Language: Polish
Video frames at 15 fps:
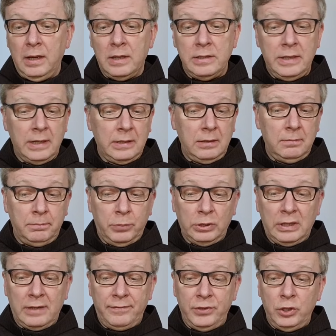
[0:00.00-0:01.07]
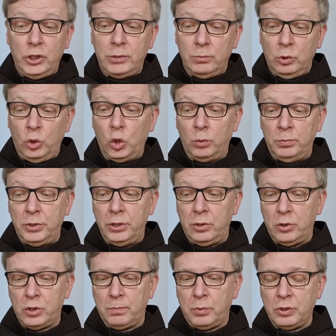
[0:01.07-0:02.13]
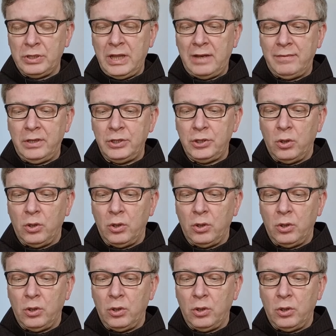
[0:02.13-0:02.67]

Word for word: zatem potrafiliśmy dobrze rozpoznawać